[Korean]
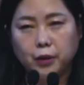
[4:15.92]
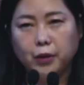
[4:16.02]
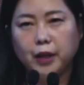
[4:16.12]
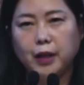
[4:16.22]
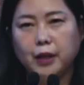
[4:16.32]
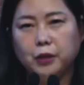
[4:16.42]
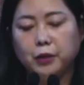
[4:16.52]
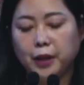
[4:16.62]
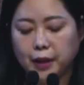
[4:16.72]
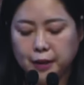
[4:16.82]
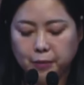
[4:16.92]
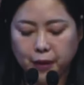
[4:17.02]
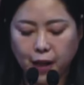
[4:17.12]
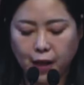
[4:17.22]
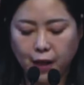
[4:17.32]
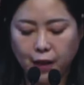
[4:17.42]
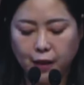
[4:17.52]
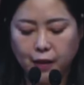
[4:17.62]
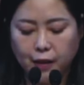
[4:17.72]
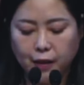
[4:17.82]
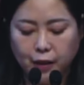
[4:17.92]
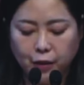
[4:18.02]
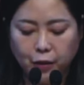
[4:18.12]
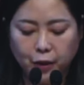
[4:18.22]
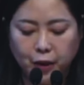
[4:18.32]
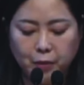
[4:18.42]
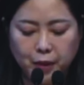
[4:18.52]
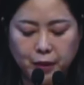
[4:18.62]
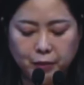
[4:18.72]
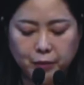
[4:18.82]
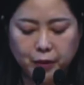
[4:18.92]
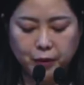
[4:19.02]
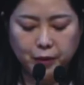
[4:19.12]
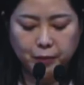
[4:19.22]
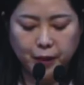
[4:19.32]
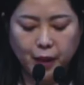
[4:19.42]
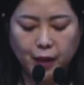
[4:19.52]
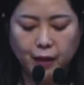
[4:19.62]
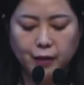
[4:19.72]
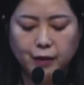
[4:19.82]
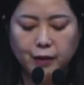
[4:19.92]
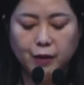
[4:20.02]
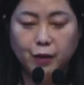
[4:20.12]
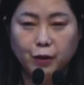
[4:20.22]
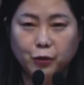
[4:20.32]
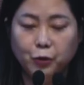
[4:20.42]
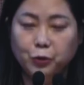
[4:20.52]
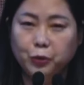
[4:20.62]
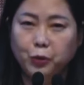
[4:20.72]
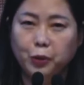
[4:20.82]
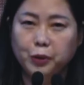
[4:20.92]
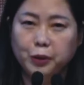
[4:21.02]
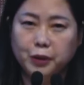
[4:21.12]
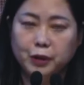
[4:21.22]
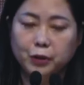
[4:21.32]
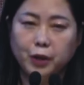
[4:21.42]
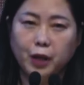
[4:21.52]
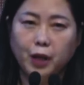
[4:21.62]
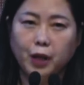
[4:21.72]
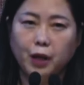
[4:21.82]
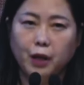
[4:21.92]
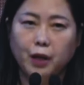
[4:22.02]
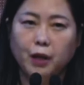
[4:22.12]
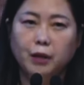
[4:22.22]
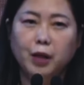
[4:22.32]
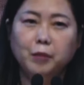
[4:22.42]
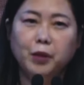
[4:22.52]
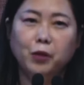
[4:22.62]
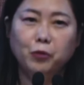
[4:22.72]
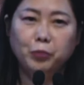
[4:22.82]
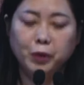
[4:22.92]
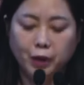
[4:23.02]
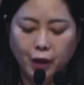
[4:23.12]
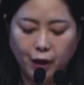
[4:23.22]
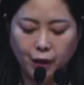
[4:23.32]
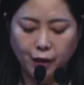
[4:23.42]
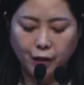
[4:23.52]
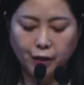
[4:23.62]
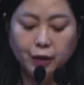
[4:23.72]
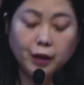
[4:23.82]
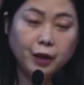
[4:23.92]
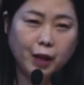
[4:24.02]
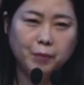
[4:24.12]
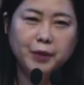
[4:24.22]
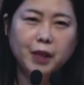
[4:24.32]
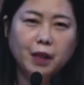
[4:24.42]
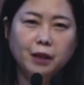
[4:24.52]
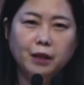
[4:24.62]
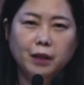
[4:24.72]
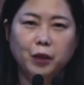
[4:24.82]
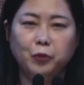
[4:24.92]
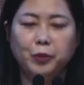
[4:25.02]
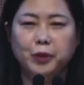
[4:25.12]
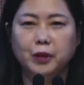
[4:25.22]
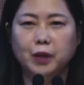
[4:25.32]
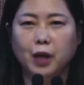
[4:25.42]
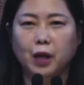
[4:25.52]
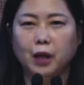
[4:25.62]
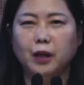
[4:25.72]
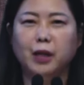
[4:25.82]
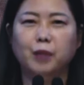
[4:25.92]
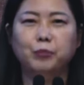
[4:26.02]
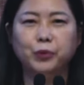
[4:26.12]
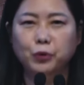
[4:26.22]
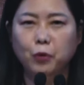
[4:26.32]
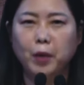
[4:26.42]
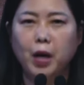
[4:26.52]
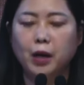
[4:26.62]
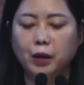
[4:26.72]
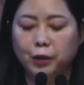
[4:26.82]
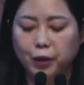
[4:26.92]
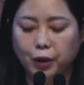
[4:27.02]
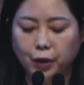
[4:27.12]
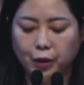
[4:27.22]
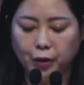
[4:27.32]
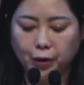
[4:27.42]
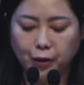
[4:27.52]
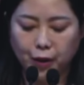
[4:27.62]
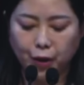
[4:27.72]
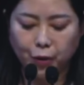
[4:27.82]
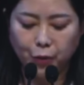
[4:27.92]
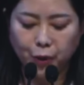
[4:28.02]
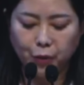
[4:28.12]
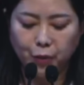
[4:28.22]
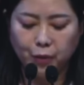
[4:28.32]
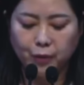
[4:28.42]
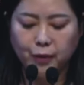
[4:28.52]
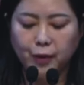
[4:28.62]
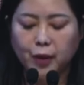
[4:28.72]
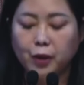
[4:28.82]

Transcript: 그렇게 전하겠습니다. 이렇게 말씀드렸습니다. 저도 어렸을 적에 남이 괴롭힐 때 특히 남자아이들이 괴롭혔을 때 이 나쁜 놈아 이렇게 얘기도 하고